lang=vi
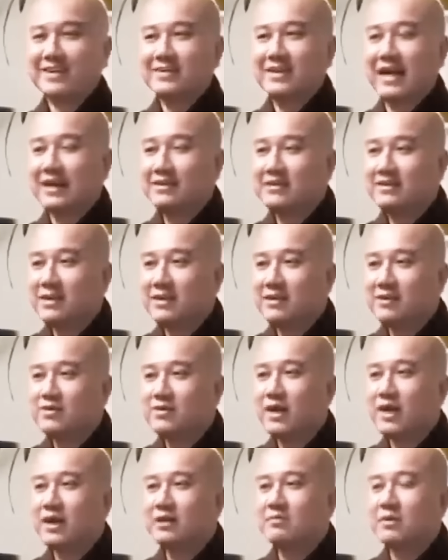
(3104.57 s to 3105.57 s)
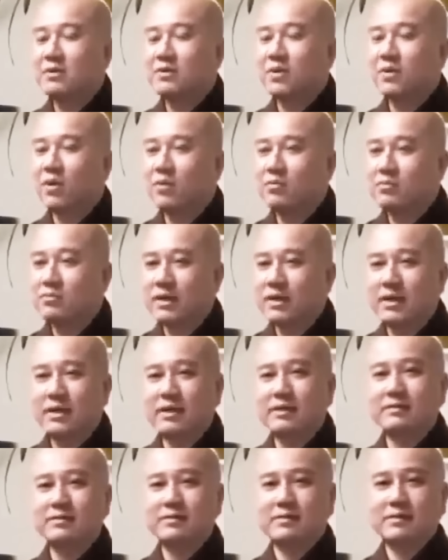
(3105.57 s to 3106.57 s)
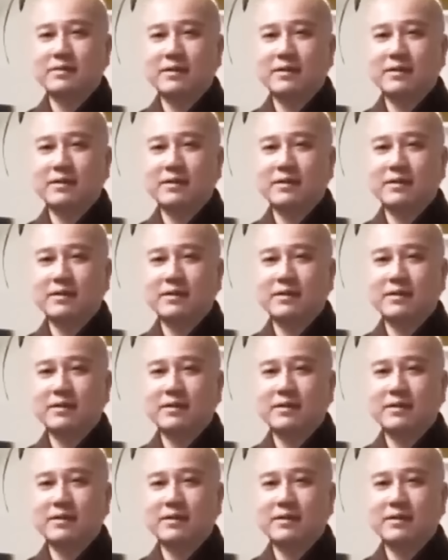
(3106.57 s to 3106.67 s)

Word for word: Chẳng những vậy mà tốn tiền,